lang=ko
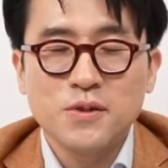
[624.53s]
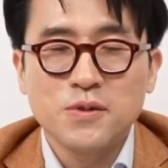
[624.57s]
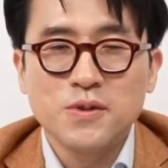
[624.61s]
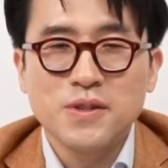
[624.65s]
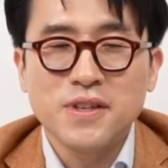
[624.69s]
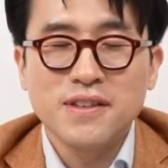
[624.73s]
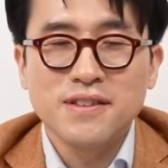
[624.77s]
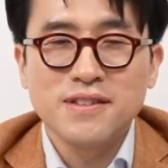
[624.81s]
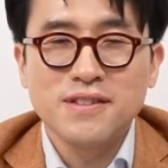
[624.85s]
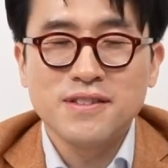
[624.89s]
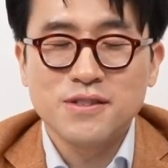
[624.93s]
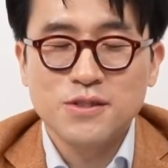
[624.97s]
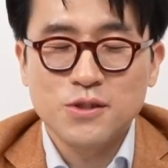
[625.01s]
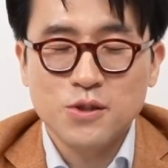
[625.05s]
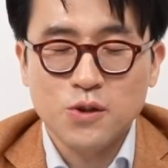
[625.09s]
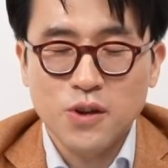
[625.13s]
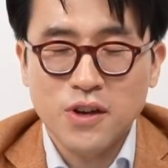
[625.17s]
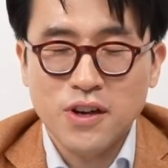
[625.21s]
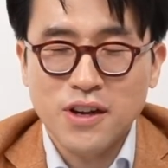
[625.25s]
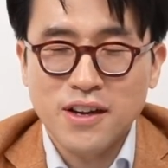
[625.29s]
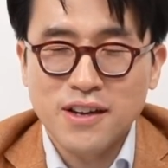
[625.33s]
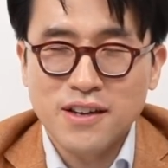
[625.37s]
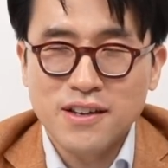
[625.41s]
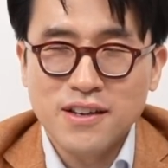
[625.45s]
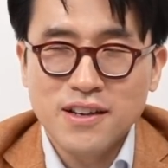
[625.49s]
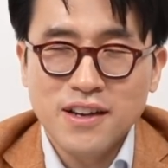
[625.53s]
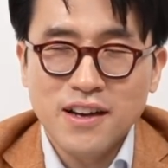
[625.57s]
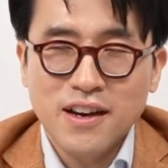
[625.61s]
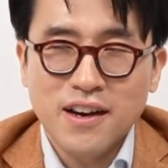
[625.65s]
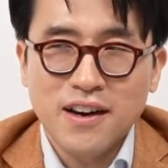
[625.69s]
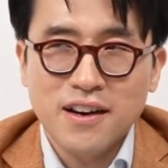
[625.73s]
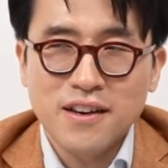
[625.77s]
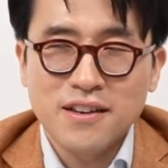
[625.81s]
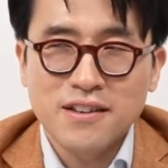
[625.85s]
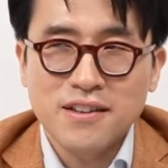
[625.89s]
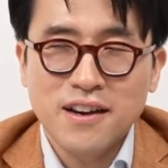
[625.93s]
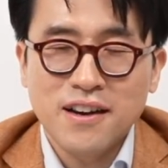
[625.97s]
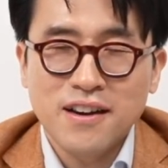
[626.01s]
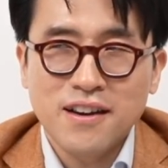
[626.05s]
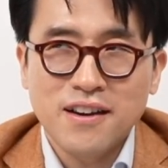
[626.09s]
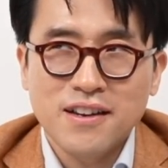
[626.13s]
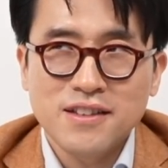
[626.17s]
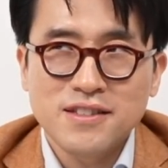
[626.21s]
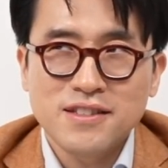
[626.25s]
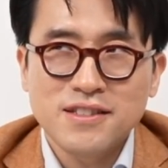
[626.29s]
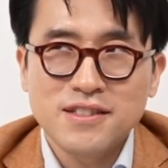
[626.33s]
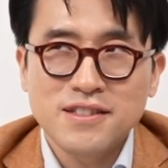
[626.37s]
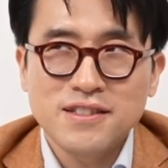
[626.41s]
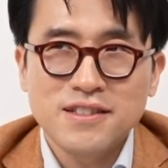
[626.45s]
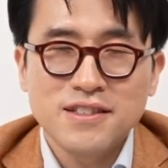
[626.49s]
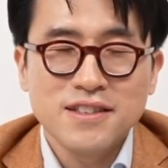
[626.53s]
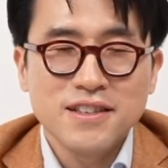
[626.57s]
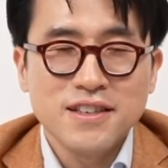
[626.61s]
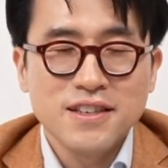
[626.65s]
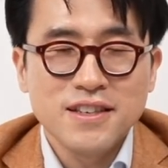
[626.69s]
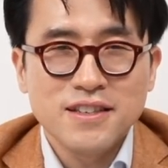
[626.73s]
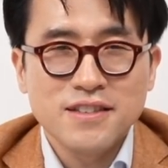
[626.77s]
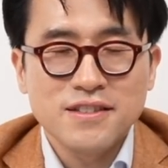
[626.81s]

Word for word: 요새는 저희가 아이랑 같이